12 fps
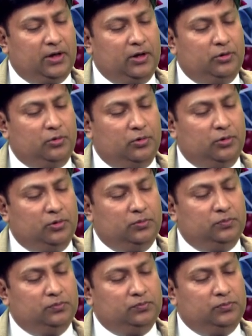কিন্তু
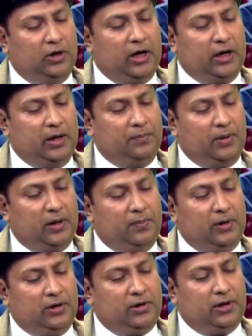আর
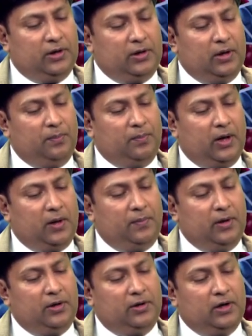এনভায়রনমেন্ট
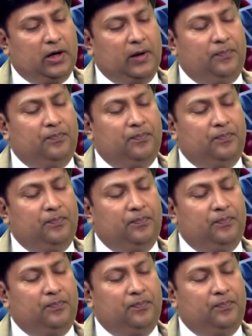এনভায়রনমেন্টটা